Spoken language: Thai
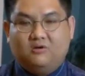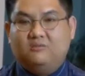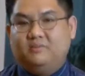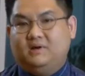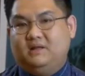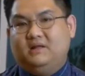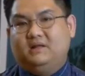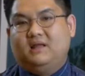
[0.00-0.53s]
ของ
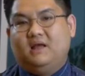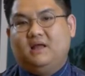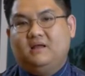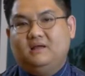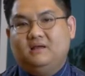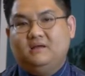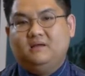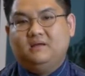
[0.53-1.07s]
ประเทศไทย
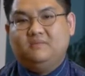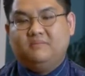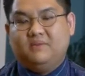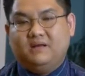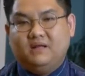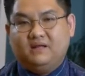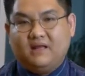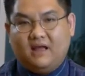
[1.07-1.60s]
ป
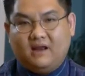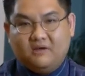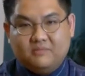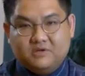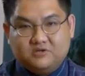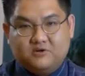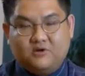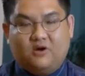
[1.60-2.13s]
ระเทศไทยเรา
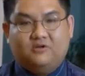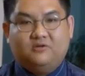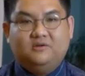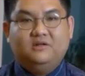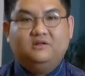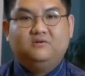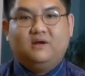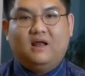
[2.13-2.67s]
มีจุดอ่อนอยู่
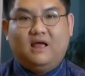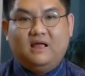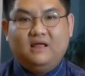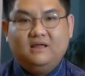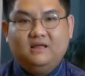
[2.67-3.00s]
ที่ตรงไหน